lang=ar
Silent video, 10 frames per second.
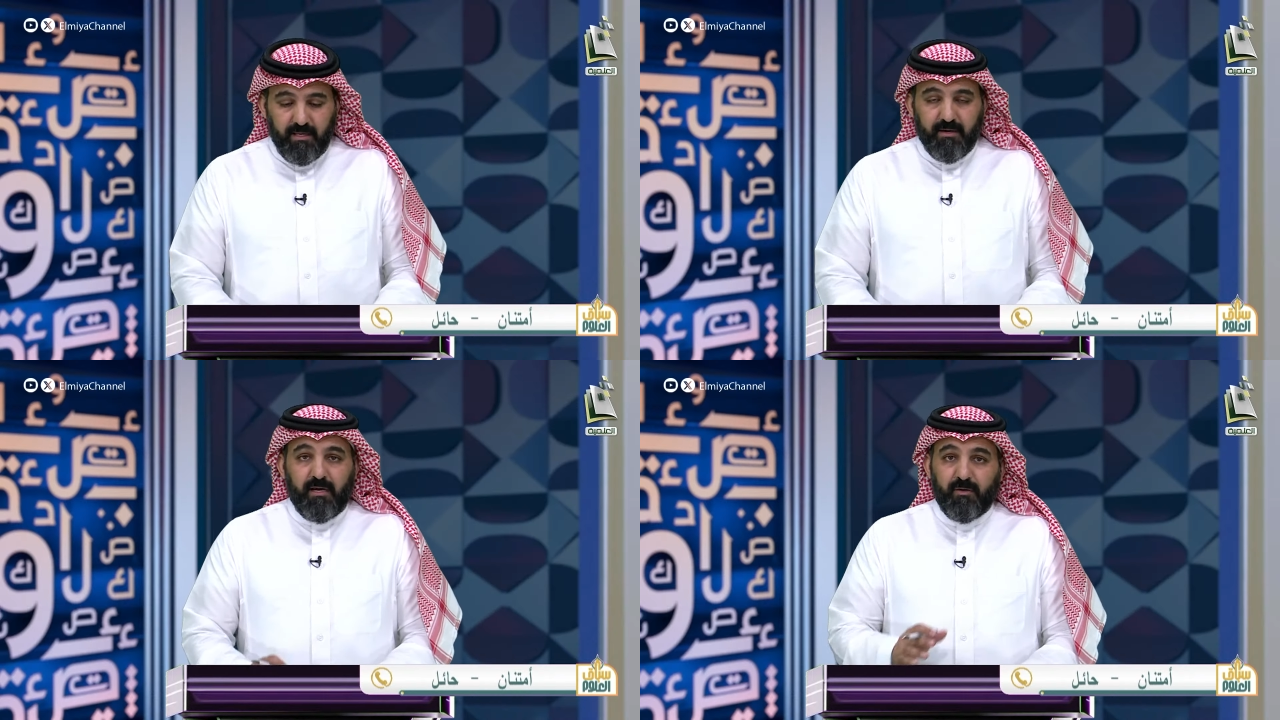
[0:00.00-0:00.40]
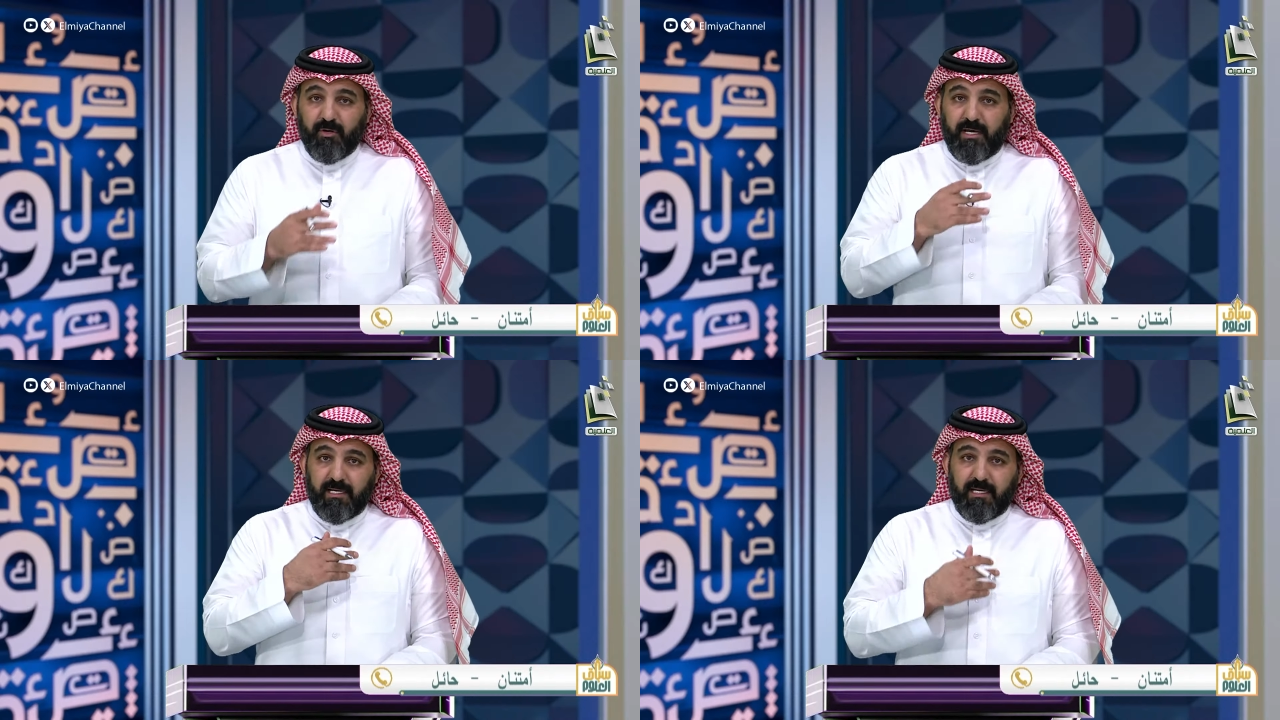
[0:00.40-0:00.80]
راح
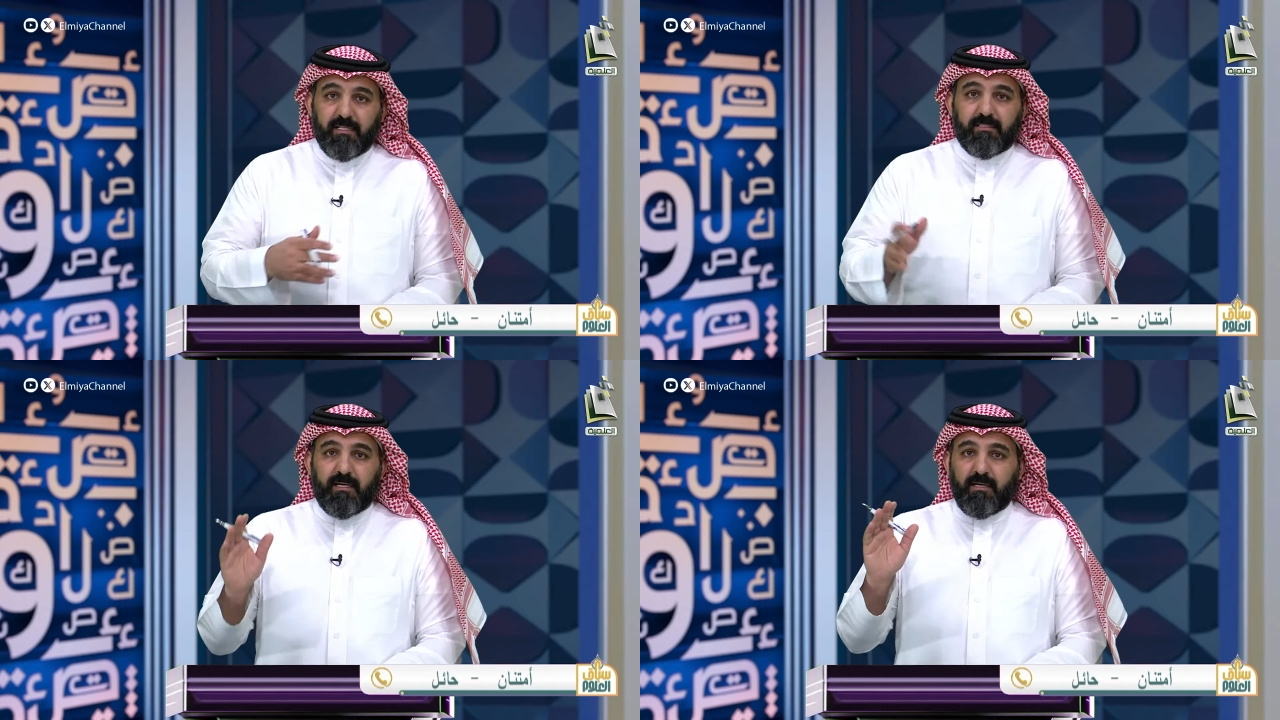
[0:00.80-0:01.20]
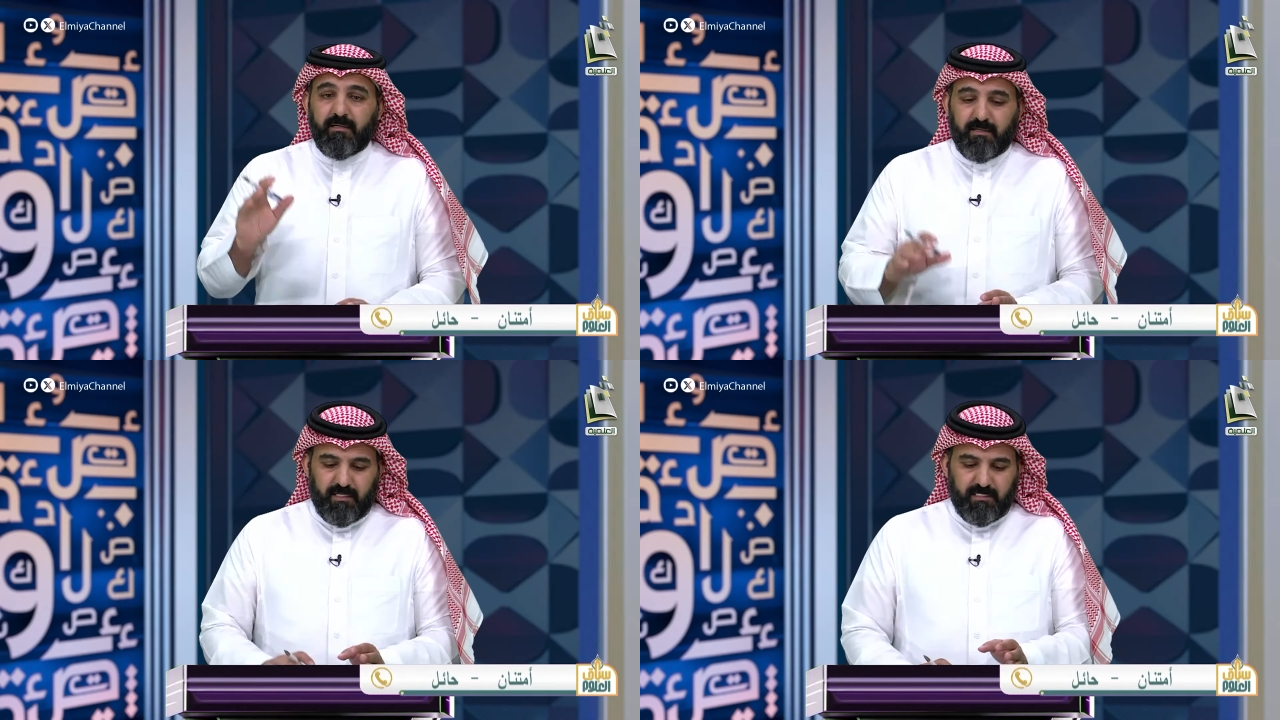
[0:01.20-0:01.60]
يروح عليك حتى
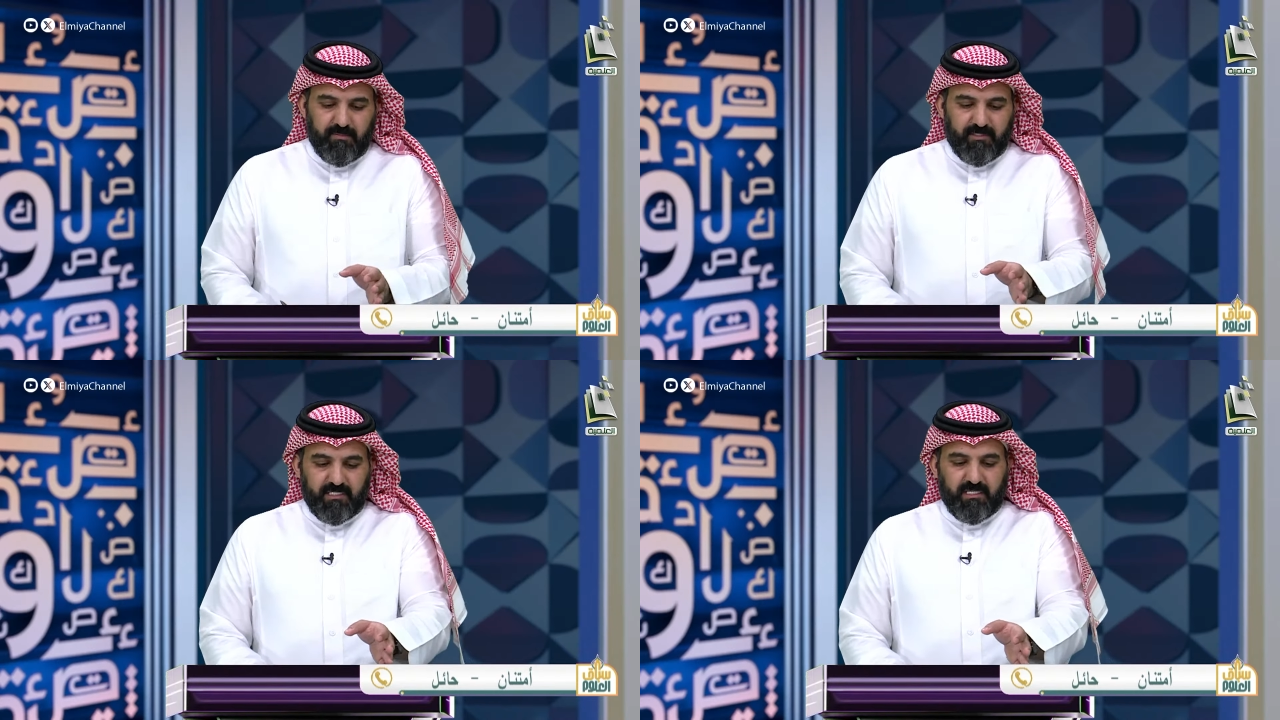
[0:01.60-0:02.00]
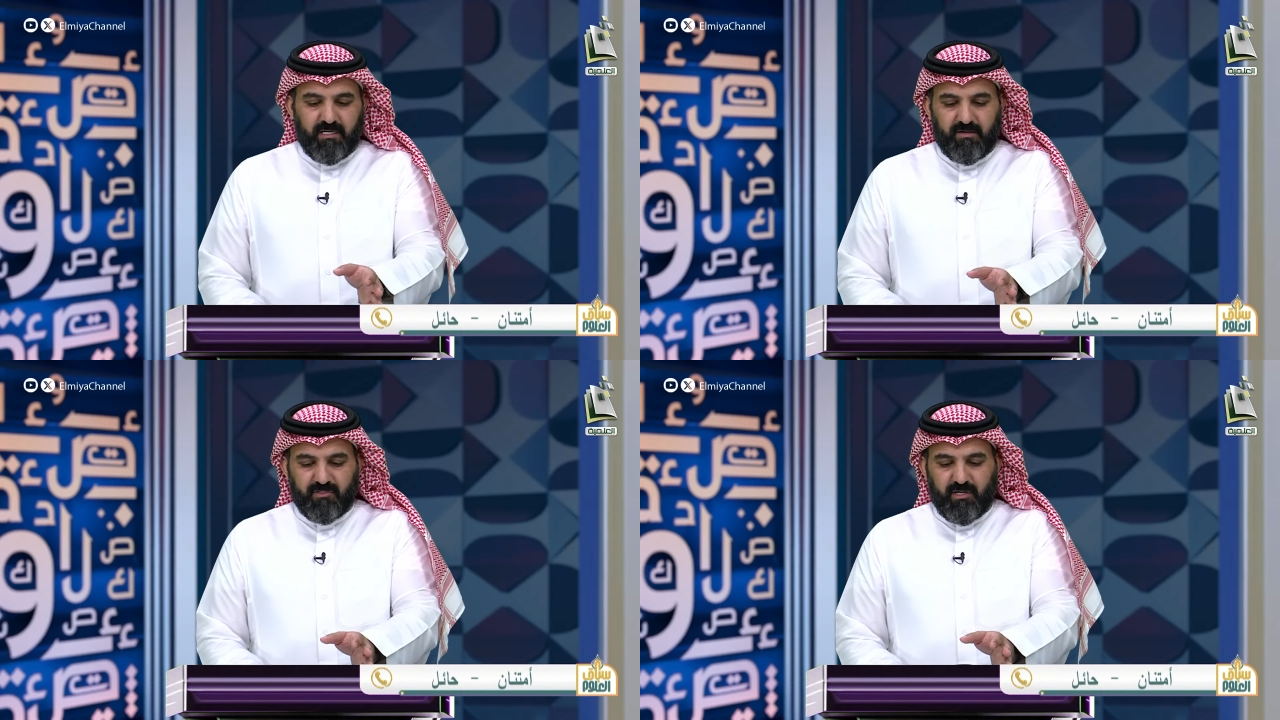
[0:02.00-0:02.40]
اجابتك
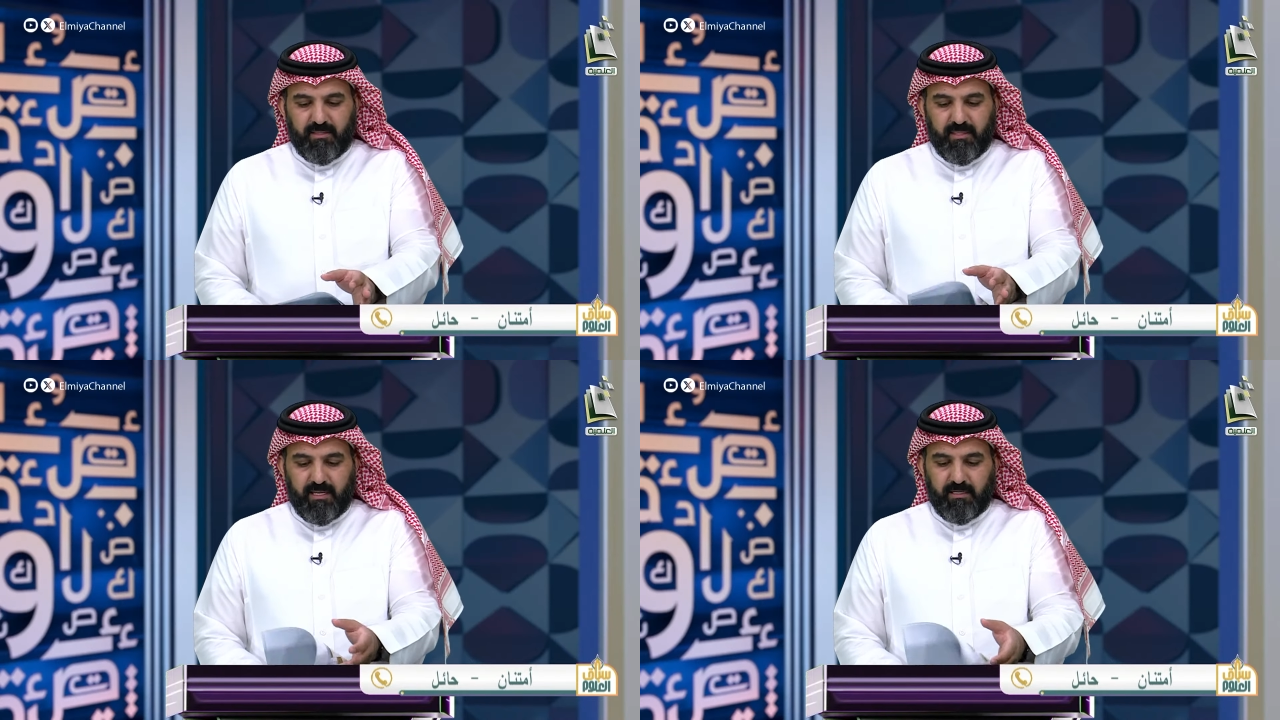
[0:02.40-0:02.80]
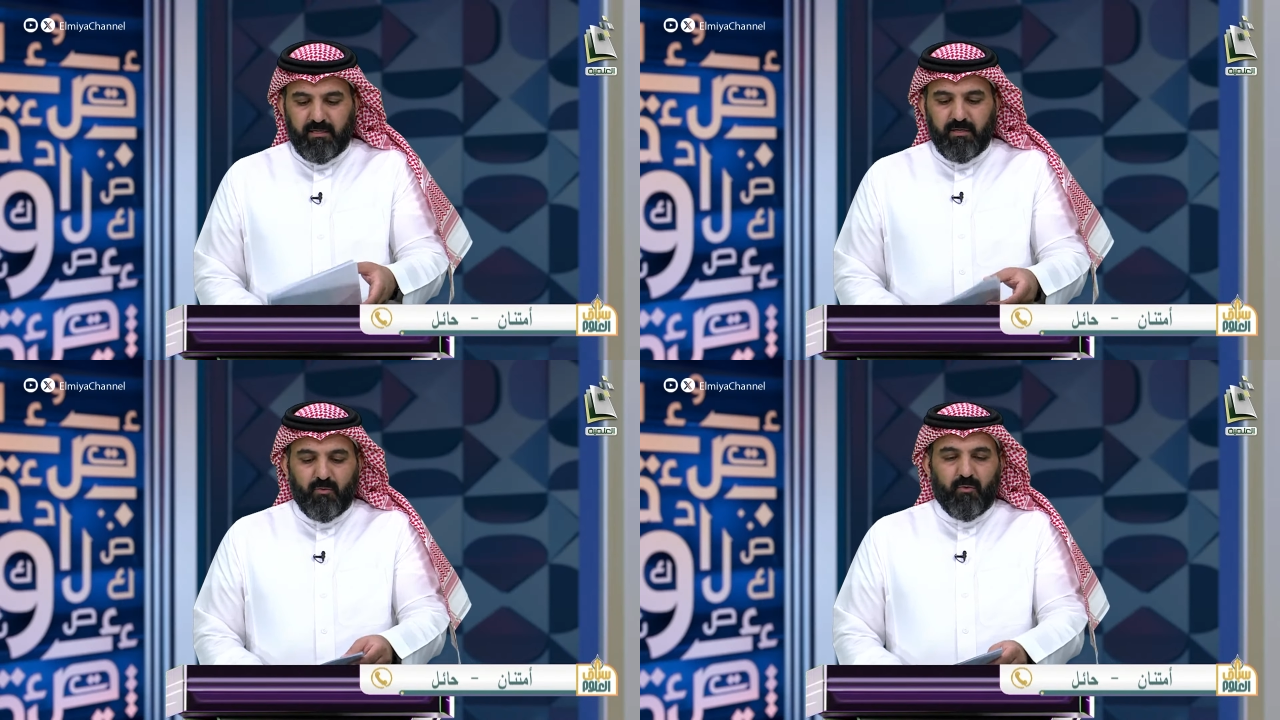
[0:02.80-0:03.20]
الصحيحه في السؤال الثاني
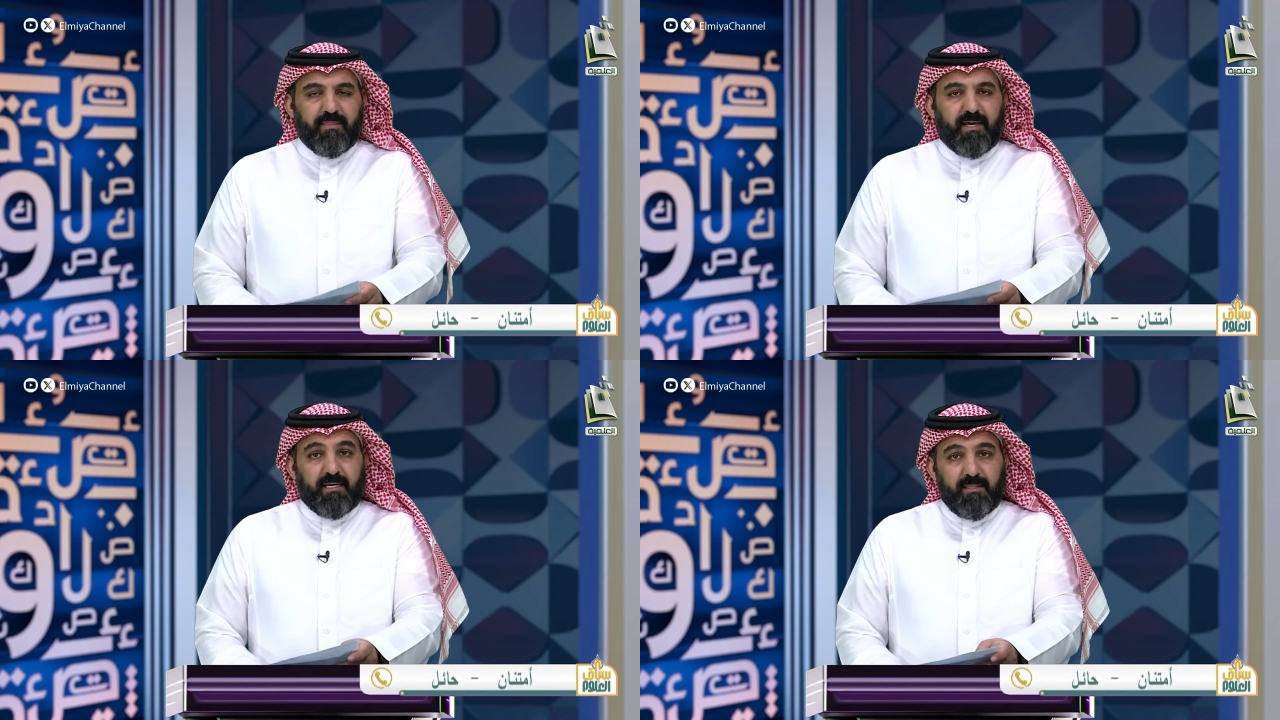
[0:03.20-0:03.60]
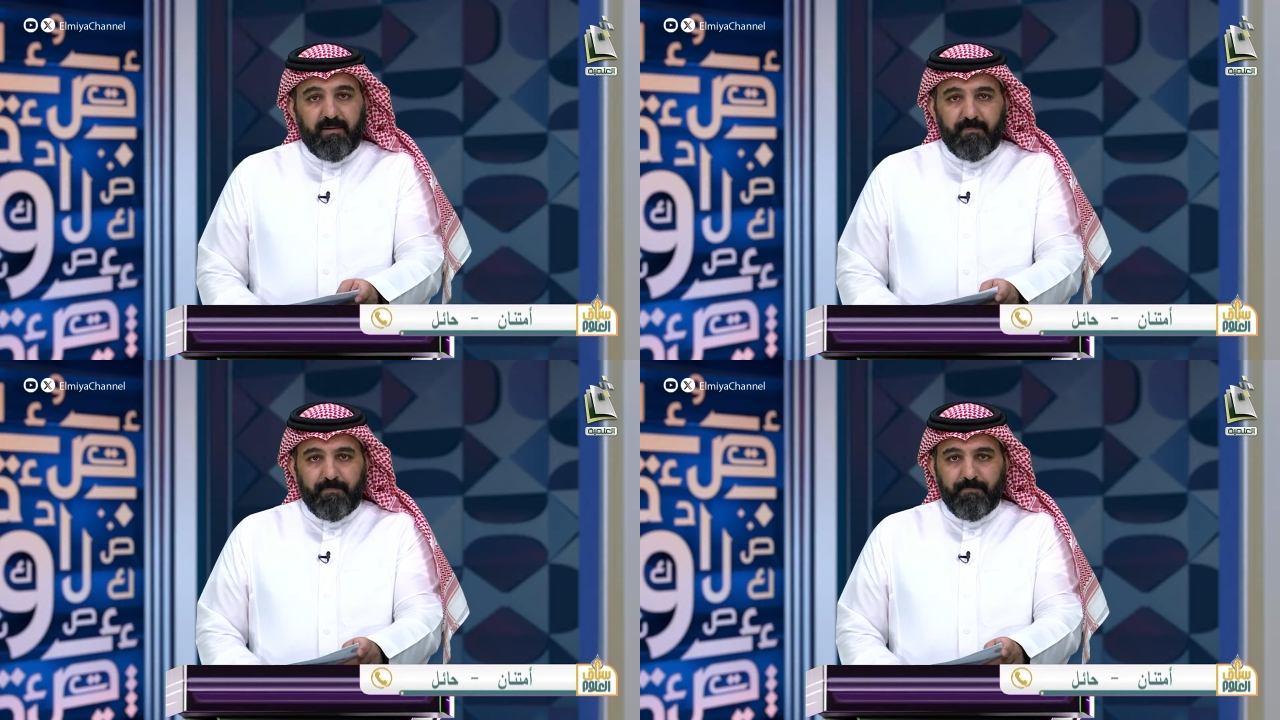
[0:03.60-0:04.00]
واضحه كذا